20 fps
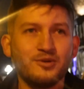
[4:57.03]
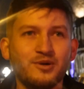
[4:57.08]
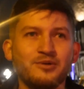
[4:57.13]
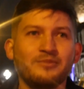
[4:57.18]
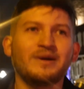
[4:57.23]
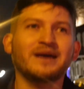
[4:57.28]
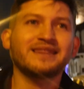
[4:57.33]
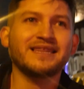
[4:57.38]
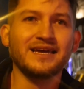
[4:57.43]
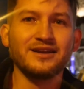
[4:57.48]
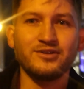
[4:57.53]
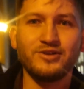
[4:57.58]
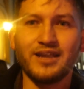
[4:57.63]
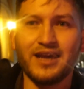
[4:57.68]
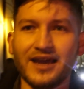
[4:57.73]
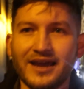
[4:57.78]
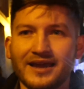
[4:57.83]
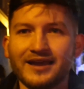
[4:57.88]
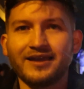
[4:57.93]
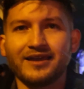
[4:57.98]
¿Cómo mataron
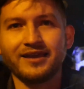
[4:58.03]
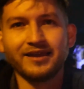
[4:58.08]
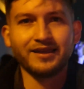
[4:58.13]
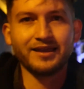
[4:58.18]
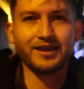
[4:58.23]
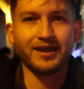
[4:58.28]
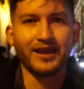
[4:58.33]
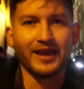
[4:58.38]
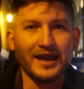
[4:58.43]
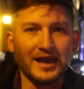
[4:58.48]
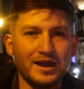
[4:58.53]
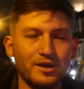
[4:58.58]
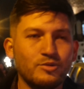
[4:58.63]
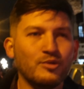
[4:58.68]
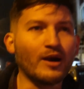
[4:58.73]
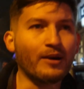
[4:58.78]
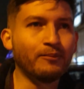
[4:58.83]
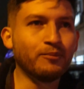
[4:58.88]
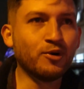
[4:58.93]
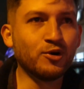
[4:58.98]
a, a
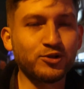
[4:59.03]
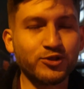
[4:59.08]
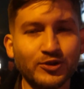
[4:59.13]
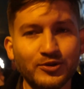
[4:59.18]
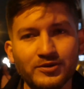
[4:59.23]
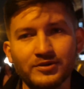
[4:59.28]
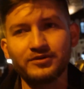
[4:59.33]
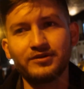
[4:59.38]
Juan Boto?